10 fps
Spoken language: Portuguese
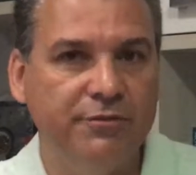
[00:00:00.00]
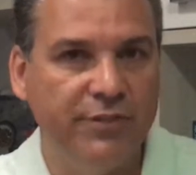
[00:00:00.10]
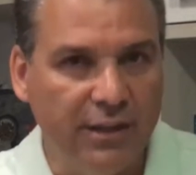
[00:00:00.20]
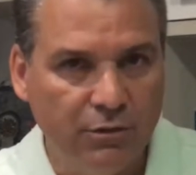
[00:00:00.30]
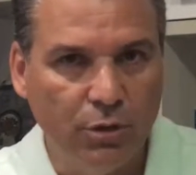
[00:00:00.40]

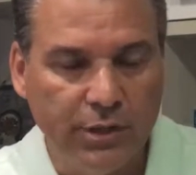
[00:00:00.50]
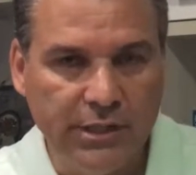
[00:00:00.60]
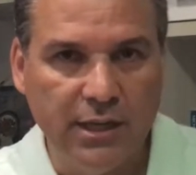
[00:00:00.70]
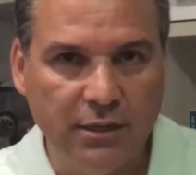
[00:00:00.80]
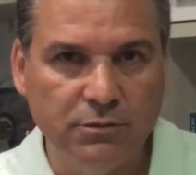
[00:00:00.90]

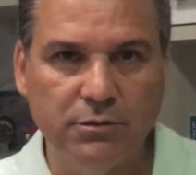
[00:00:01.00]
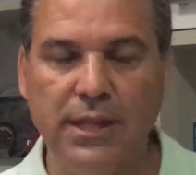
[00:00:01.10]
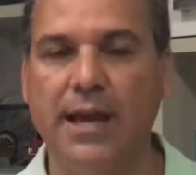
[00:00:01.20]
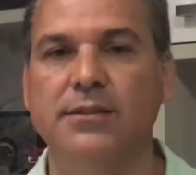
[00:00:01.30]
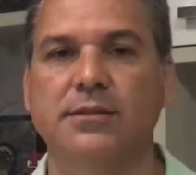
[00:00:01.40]
vangloriando
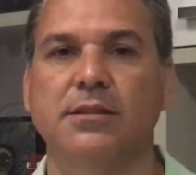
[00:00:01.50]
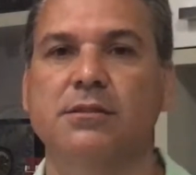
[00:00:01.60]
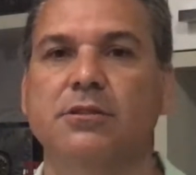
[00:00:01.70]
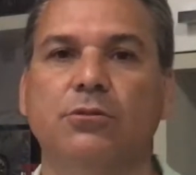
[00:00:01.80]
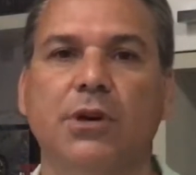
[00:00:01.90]

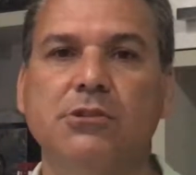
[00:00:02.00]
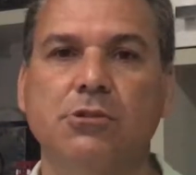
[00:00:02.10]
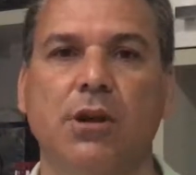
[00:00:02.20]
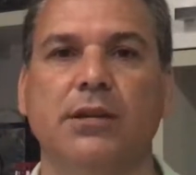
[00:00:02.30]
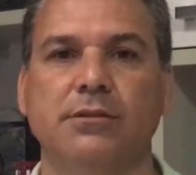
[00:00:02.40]
destas
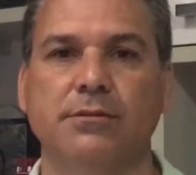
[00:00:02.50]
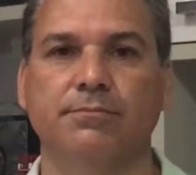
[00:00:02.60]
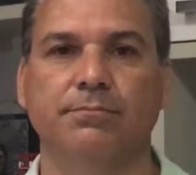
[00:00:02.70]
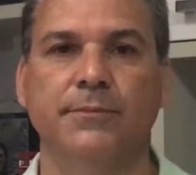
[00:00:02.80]
situações.